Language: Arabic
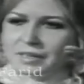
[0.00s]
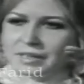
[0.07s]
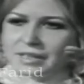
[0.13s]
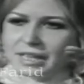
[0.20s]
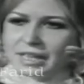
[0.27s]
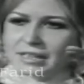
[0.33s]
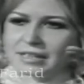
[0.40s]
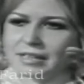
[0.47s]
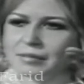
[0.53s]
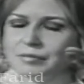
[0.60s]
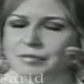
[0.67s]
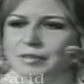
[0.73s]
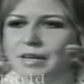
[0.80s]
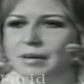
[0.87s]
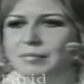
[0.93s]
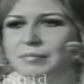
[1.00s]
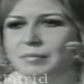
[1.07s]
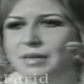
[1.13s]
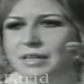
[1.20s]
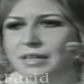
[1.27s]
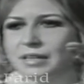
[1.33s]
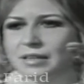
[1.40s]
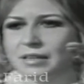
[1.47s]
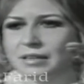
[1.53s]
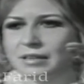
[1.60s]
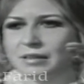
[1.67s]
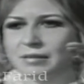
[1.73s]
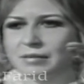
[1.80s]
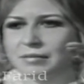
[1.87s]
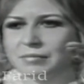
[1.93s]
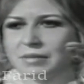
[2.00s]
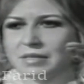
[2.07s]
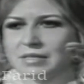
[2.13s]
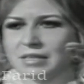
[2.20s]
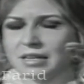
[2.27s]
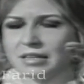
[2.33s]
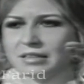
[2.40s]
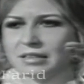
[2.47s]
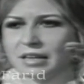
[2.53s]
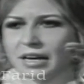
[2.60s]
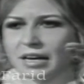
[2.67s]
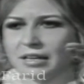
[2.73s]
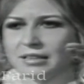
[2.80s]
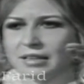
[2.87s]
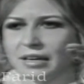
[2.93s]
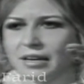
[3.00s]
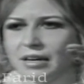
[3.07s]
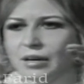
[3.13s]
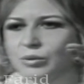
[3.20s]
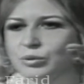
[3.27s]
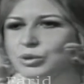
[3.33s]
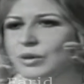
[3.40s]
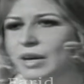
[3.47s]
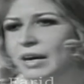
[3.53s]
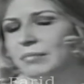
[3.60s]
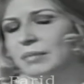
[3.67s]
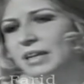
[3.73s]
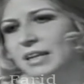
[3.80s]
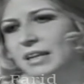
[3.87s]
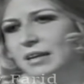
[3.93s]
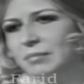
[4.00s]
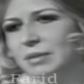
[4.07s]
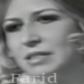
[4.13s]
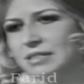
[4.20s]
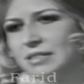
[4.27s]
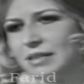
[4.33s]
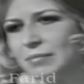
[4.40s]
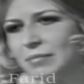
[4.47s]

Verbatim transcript: نهد كم فيلم آه، مثلتي لحد هلا وشو الاعمال اللي عملتيها